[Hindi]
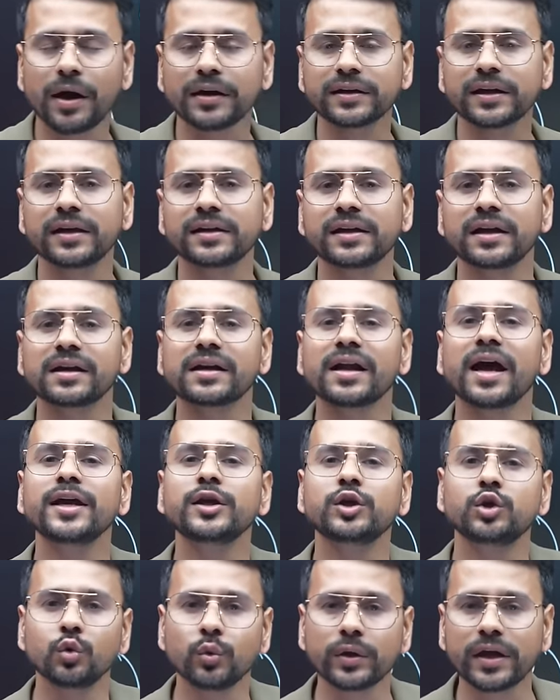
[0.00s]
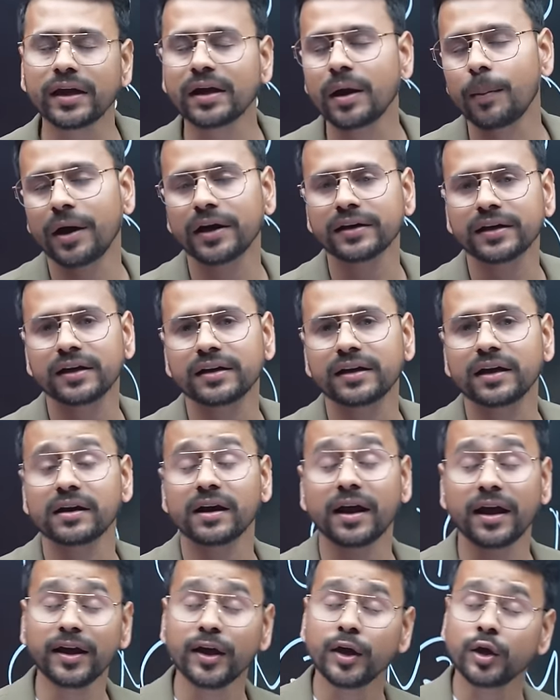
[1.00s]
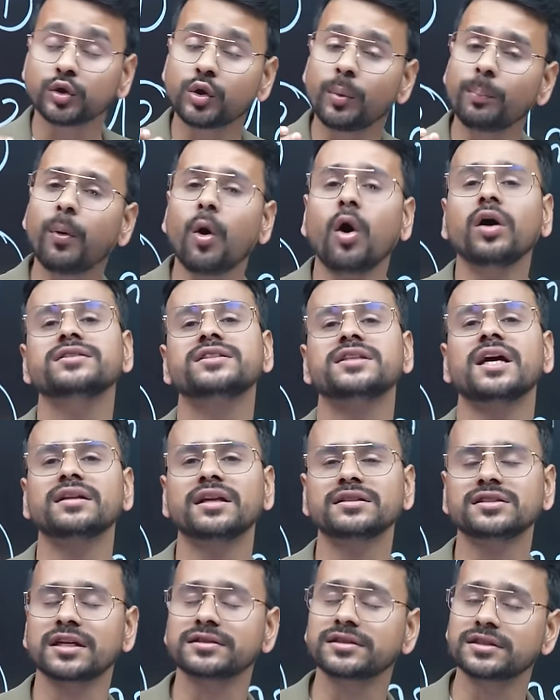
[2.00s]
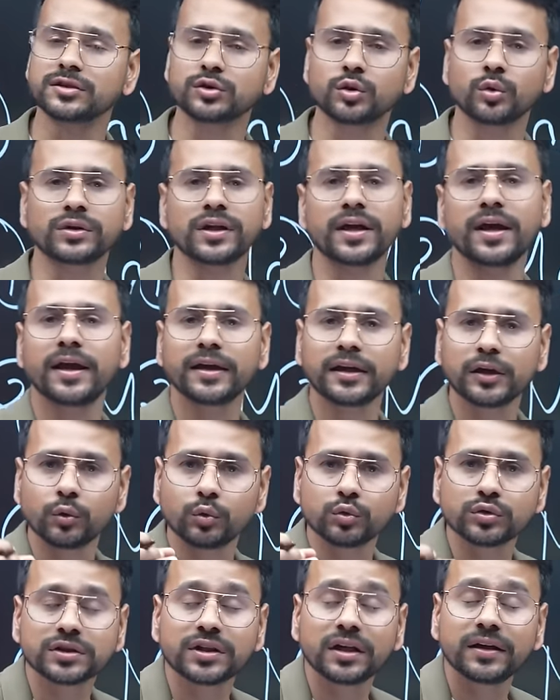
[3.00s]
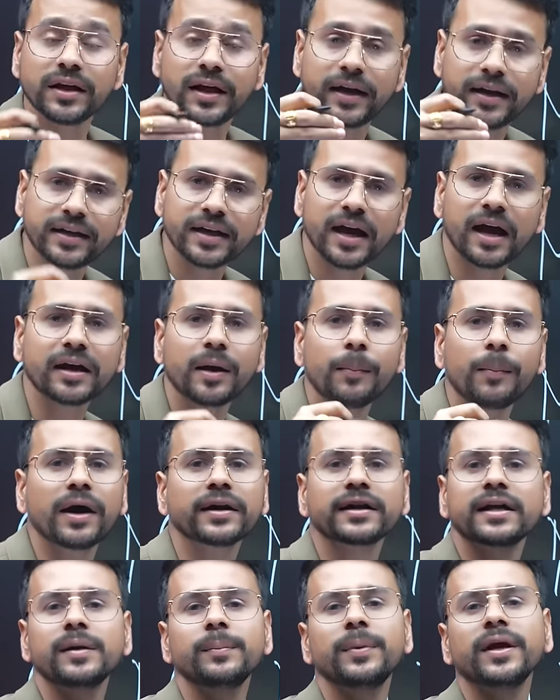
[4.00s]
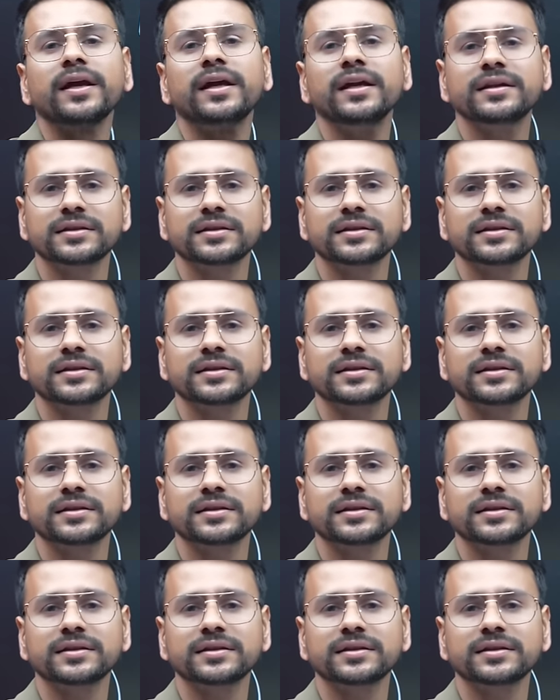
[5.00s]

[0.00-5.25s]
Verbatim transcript: मार्केट गिर रहा है यूके का मार्केट गिर रहा है तो बहुत ज्यादा चांसेस होते हैं कि उस दिन इंडिया का मार्केट भी गिर